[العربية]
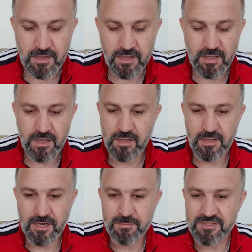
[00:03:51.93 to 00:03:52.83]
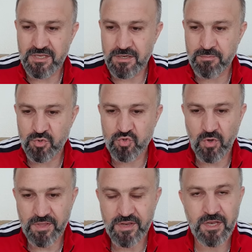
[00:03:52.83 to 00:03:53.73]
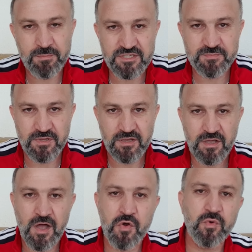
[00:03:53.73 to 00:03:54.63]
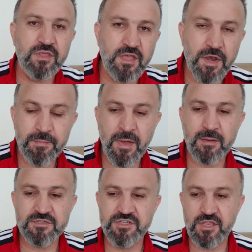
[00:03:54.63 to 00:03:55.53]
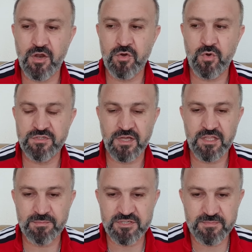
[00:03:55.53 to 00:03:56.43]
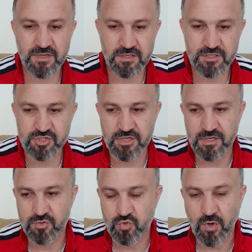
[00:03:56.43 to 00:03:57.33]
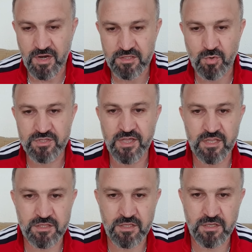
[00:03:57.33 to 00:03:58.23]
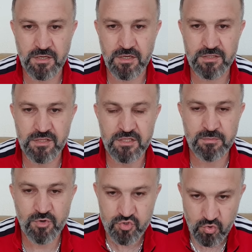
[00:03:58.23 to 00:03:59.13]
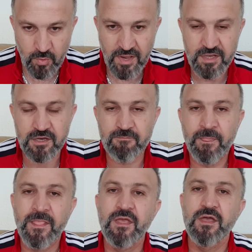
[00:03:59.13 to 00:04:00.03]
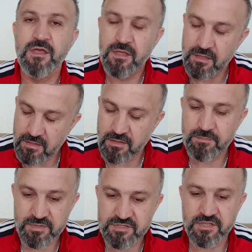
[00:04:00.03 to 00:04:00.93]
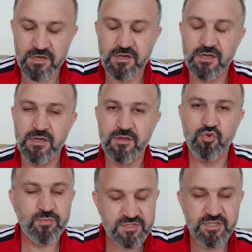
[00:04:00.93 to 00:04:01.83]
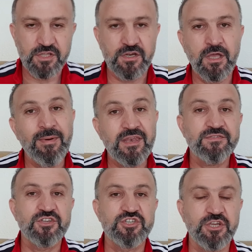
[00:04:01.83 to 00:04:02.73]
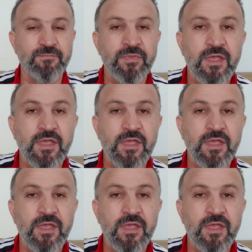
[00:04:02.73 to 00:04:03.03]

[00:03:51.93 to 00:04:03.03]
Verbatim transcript: آه، يعني مثل موضوع يعني البصمه قانونيا ما بصير انه اذا عندك بصمه تجي تروح على دوله ثانيه آه، تقدم لجوء ولكن بصير وبتصير كمان نفس الشيء